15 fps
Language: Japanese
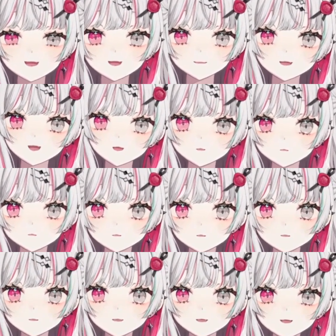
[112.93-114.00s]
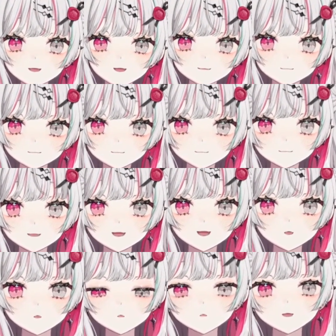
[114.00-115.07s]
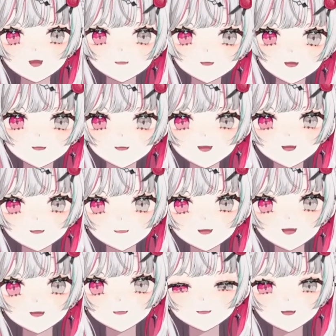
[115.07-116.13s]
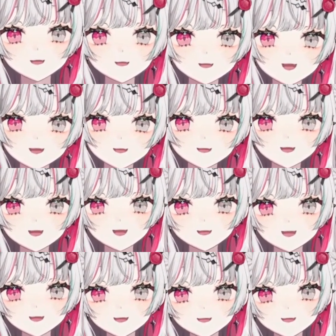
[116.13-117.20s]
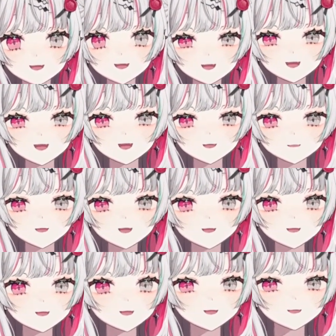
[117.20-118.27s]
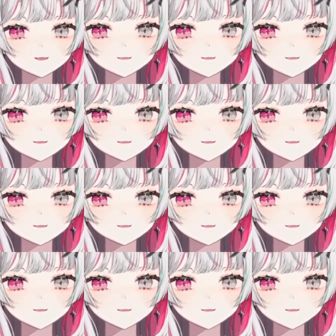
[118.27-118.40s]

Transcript: 番なのようんそのために私は2時3時に入ったんだから分かりやすく